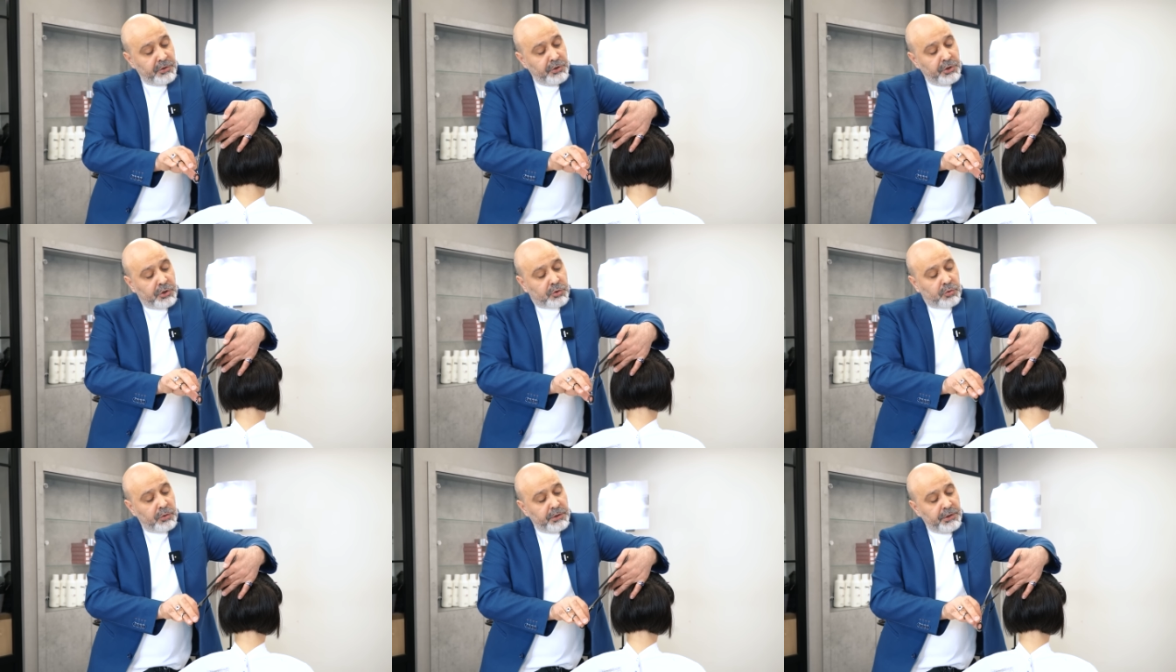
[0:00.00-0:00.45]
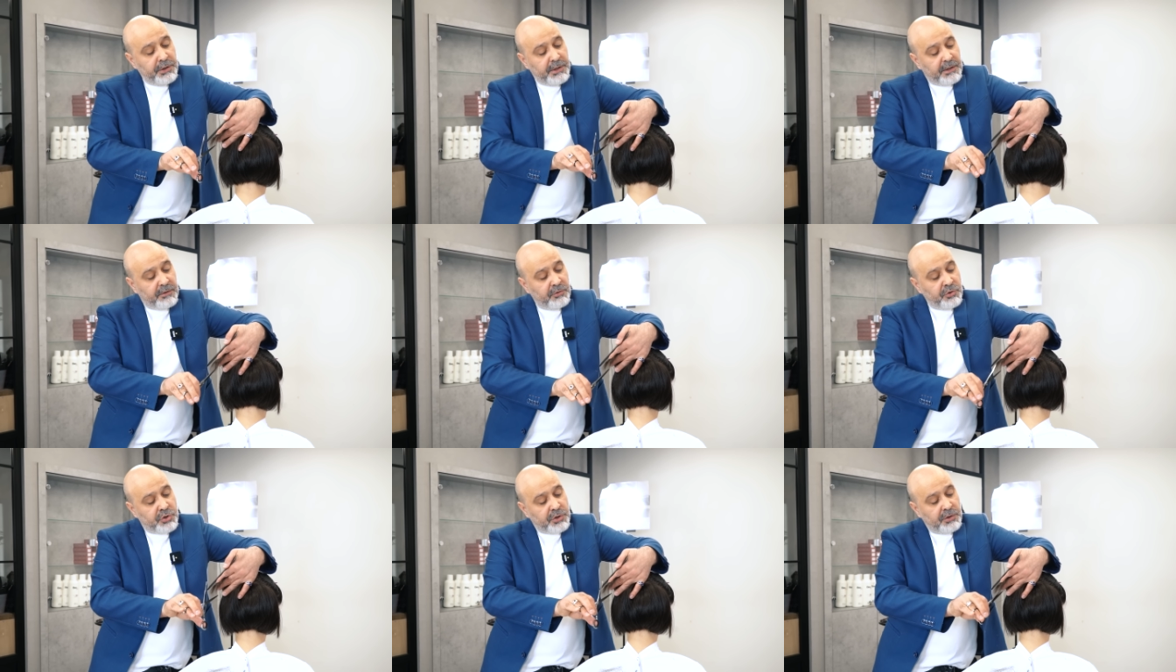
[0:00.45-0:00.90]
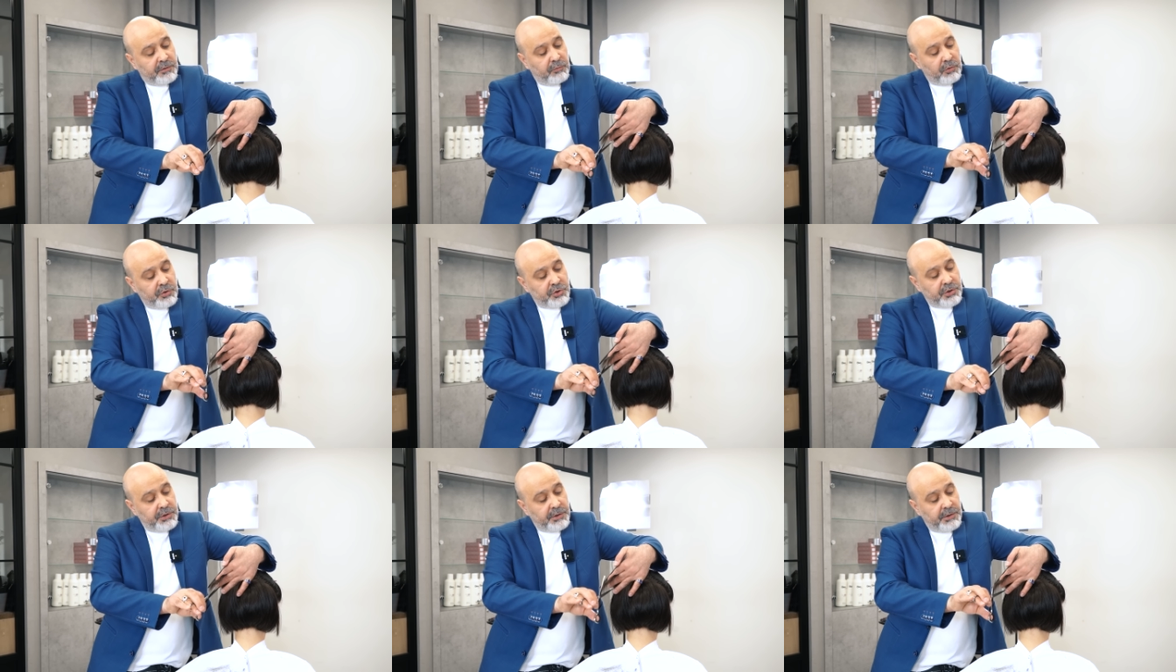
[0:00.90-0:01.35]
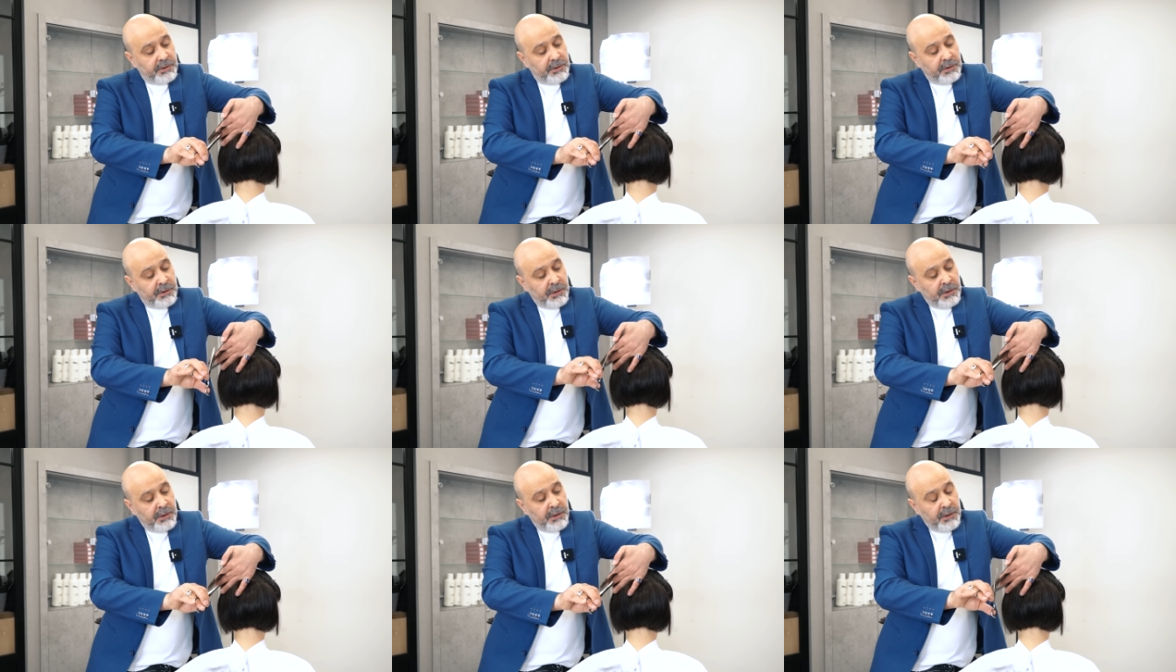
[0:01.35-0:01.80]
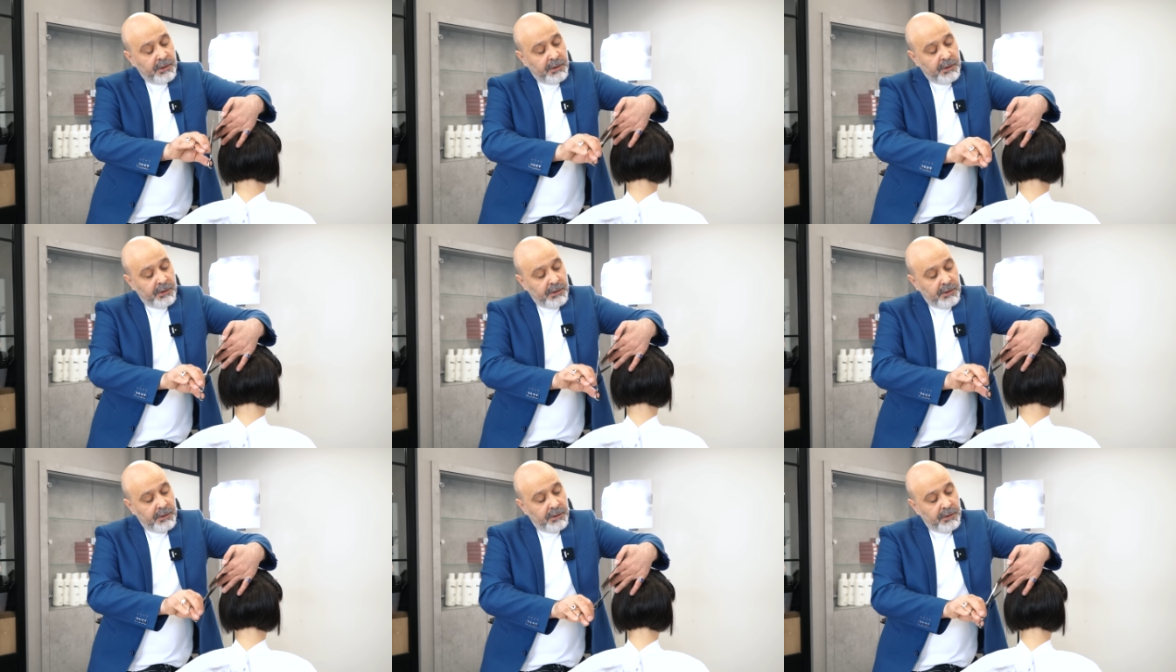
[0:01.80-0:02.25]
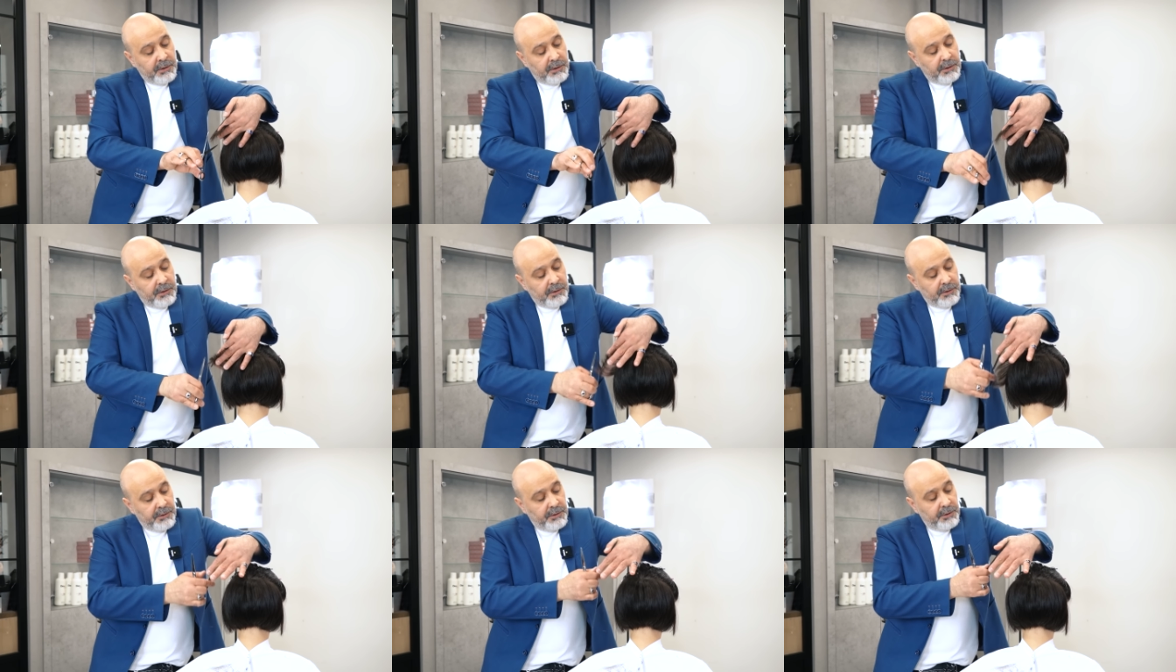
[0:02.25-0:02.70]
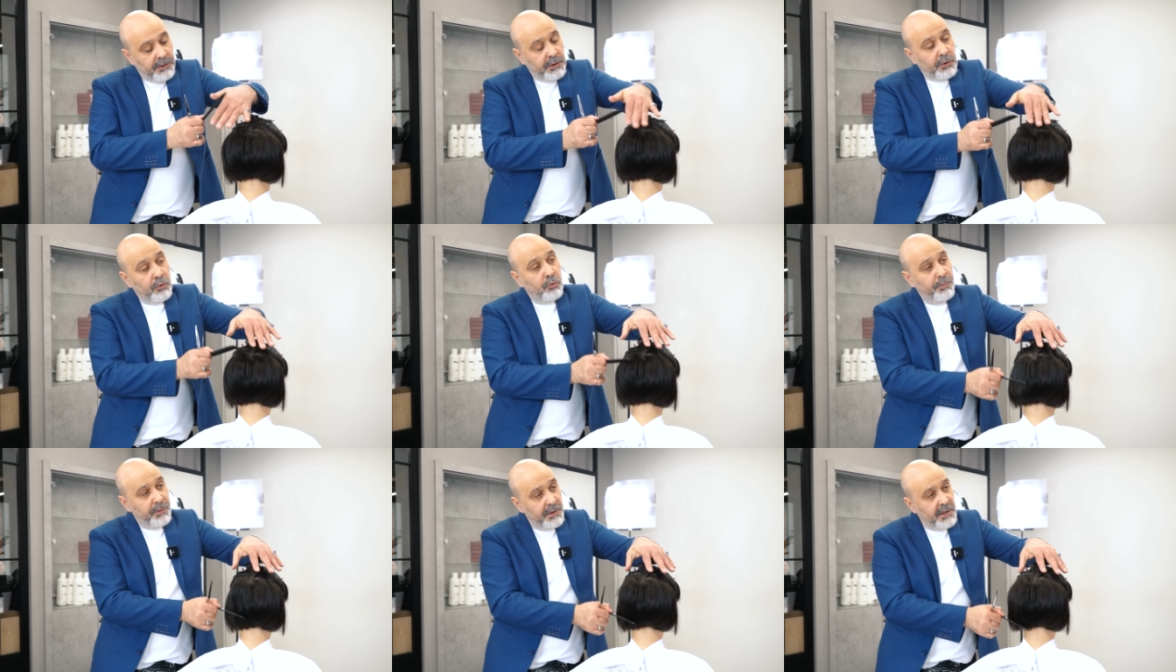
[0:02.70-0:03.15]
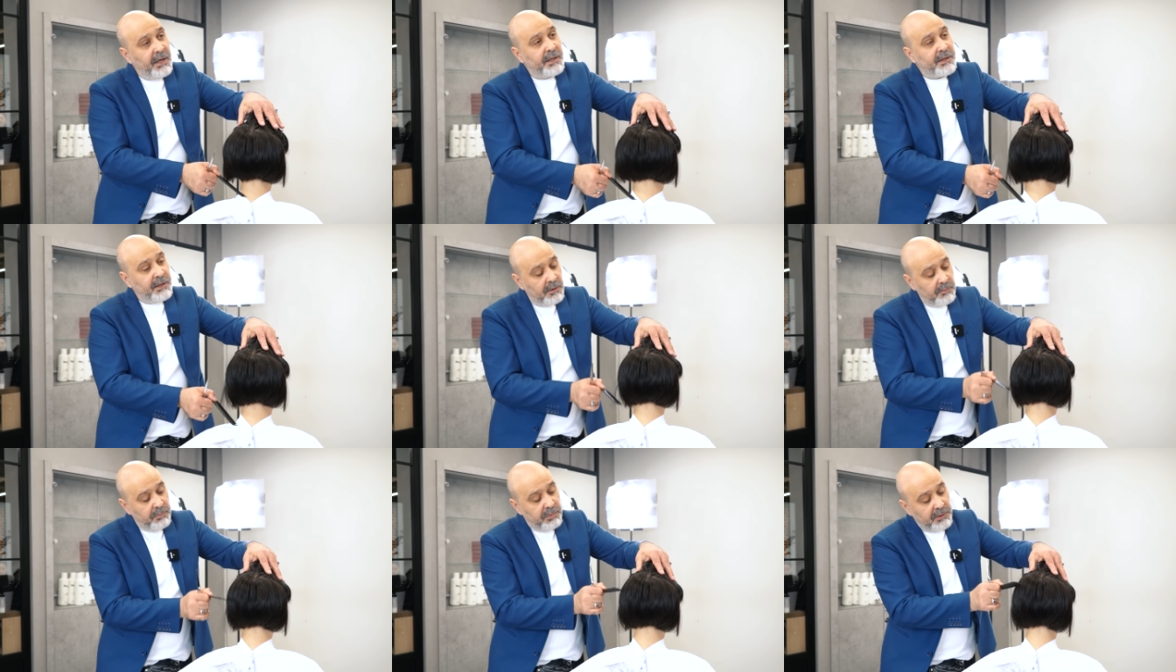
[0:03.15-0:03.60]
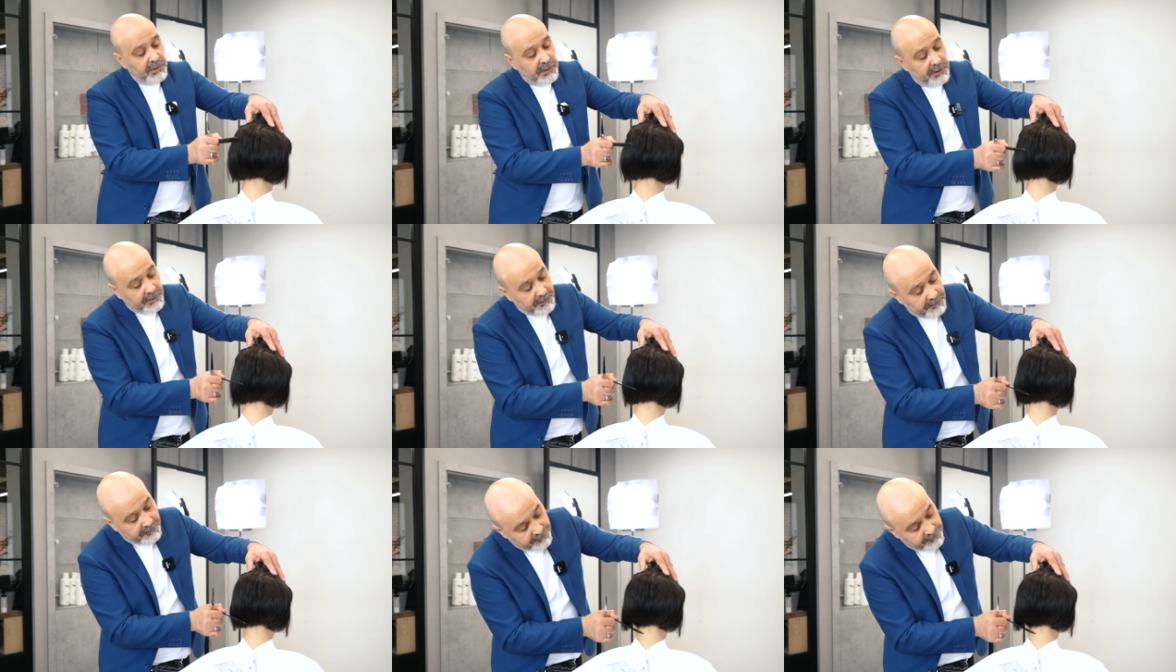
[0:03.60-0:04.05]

Никто не нервничает в очереди. И у меня так было.